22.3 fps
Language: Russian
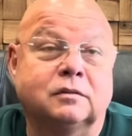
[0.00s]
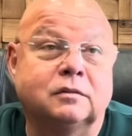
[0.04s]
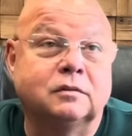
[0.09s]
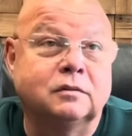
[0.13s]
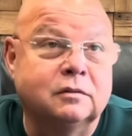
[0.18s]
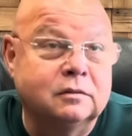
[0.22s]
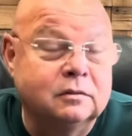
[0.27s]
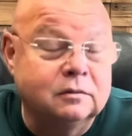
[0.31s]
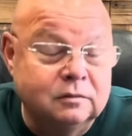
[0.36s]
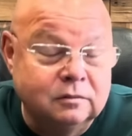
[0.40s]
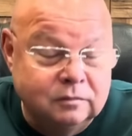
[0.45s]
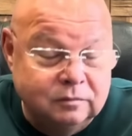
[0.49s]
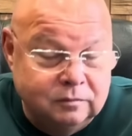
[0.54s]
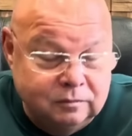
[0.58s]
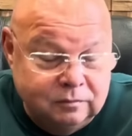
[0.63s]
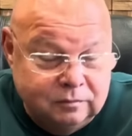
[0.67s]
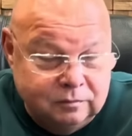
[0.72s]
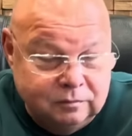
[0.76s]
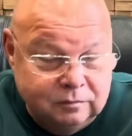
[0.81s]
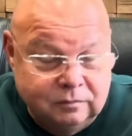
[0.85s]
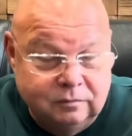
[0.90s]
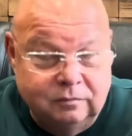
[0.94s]
ну,
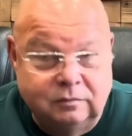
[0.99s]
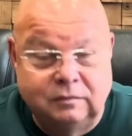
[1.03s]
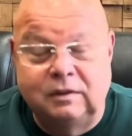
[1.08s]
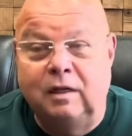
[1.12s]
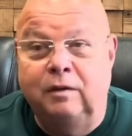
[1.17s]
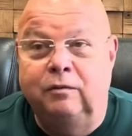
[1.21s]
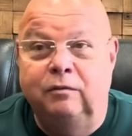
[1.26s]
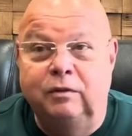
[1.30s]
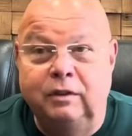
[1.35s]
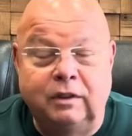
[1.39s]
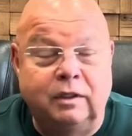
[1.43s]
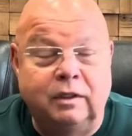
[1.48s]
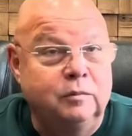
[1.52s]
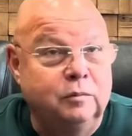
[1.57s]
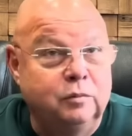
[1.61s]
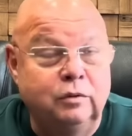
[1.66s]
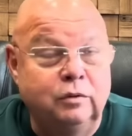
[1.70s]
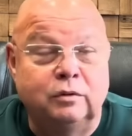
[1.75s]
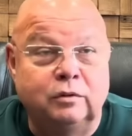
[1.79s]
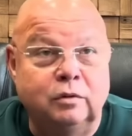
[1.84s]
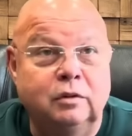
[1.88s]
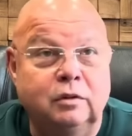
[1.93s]
там выход
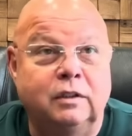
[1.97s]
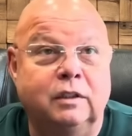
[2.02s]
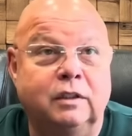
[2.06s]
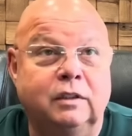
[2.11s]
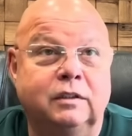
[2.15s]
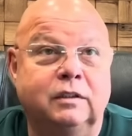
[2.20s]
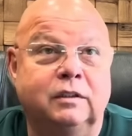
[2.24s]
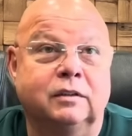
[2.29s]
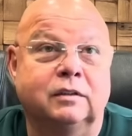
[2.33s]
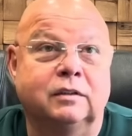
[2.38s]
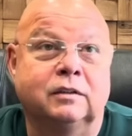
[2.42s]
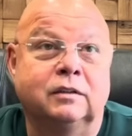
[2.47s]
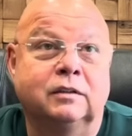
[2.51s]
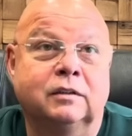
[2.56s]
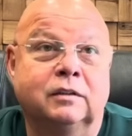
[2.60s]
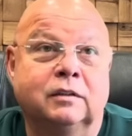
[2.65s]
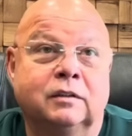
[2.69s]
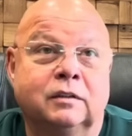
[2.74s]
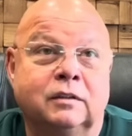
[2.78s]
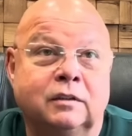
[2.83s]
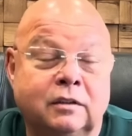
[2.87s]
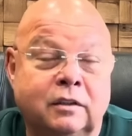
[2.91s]
будет только один –
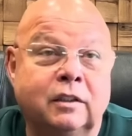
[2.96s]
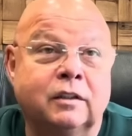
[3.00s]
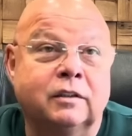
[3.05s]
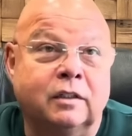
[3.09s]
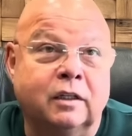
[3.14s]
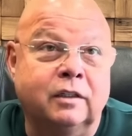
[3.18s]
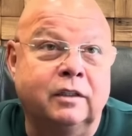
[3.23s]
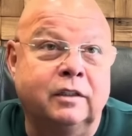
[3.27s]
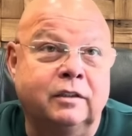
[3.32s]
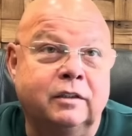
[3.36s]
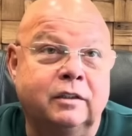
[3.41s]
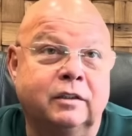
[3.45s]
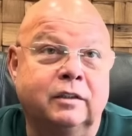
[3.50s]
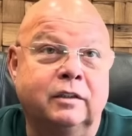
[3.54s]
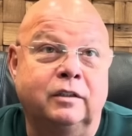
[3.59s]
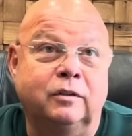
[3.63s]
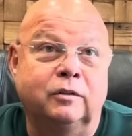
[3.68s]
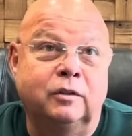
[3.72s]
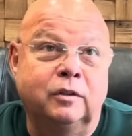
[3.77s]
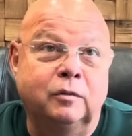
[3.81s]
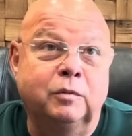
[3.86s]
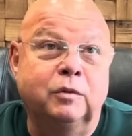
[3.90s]
я, как я тебе
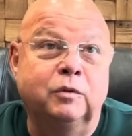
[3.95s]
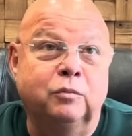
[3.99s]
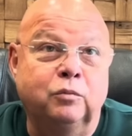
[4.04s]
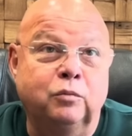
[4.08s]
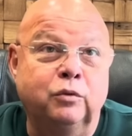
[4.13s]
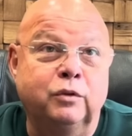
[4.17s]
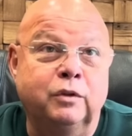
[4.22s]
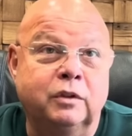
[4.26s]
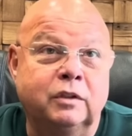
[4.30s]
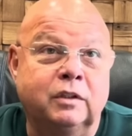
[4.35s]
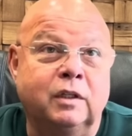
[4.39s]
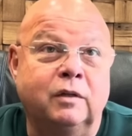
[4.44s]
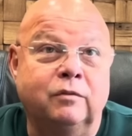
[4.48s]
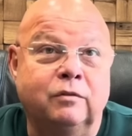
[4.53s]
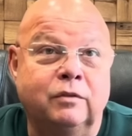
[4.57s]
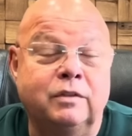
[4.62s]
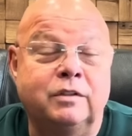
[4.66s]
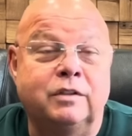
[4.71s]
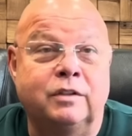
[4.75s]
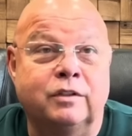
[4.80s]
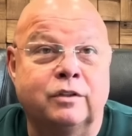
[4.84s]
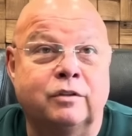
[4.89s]
говорил, либо он будет там
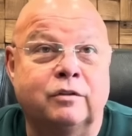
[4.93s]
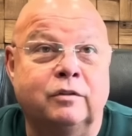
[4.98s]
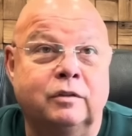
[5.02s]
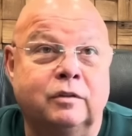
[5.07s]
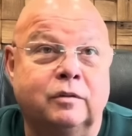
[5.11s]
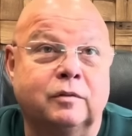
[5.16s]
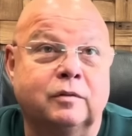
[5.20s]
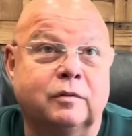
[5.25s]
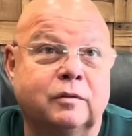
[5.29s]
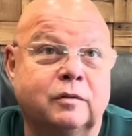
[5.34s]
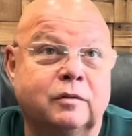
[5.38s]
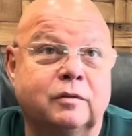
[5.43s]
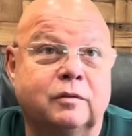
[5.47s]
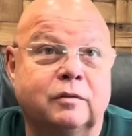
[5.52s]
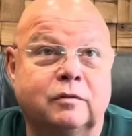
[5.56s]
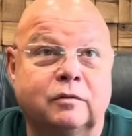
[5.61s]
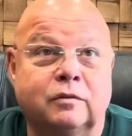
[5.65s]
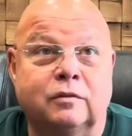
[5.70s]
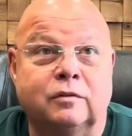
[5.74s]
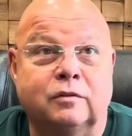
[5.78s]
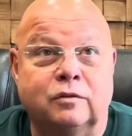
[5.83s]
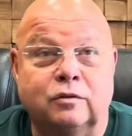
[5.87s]
высиживать,
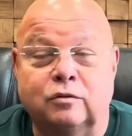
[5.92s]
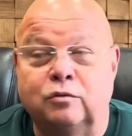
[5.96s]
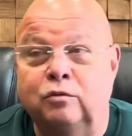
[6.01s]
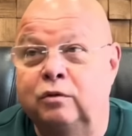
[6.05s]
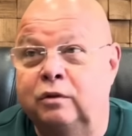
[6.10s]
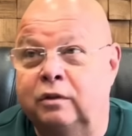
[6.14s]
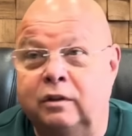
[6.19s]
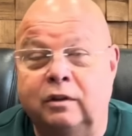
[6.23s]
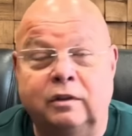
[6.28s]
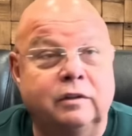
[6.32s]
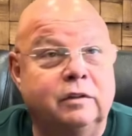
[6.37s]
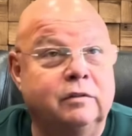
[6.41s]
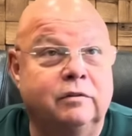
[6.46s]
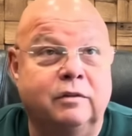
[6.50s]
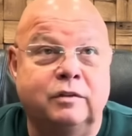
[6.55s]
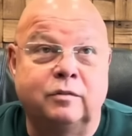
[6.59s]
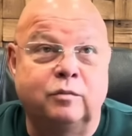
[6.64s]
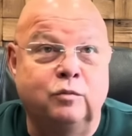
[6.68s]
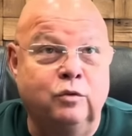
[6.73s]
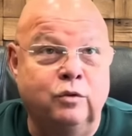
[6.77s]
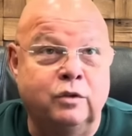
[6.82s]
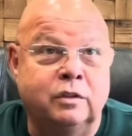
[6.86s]
э, сколько это
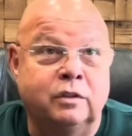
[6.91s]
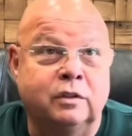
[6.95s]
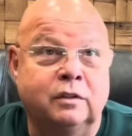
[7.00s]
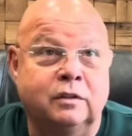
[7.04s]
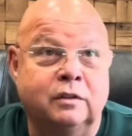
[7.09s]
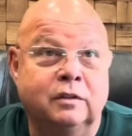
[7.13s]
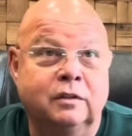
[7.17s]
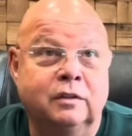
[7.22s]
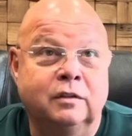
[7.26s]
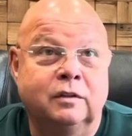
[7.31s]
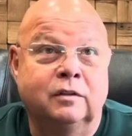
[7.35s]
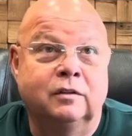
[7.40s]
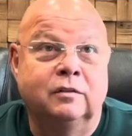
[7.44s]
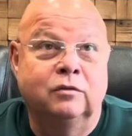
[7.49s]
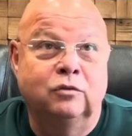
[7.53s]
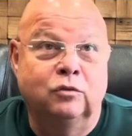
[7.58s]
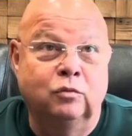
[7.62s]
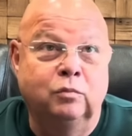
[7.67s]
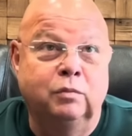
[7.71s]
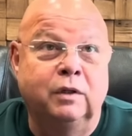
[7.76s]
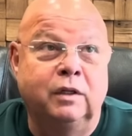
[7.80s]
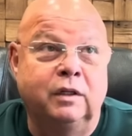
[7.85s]
возможно, в
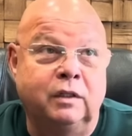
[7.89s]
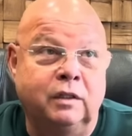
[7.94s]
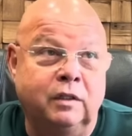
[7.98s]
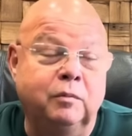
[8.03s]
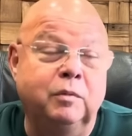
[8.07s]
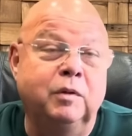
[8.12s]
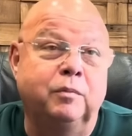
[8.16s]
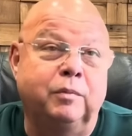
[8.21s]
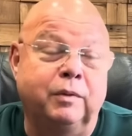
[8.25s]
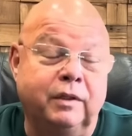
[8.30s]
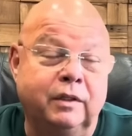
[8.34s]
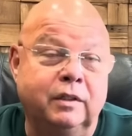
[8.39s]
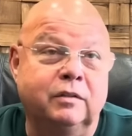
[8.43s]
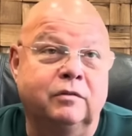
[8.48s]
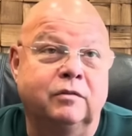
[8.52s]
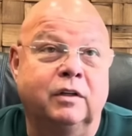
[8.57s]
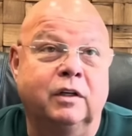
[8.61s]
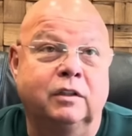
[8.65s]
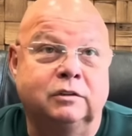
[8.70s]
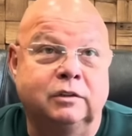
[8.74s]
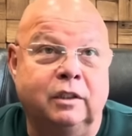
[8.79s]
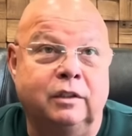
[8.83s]
Дубае, либо поедет
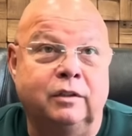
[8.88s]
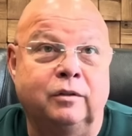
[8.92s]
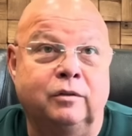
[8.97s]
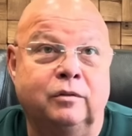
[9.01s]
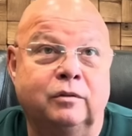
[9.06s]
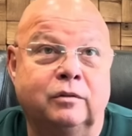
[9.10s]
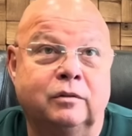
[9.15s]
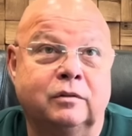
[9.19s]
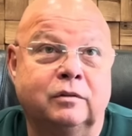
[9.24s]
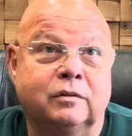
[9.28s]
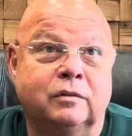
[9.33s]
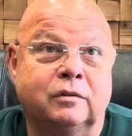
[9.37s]
в Голландию.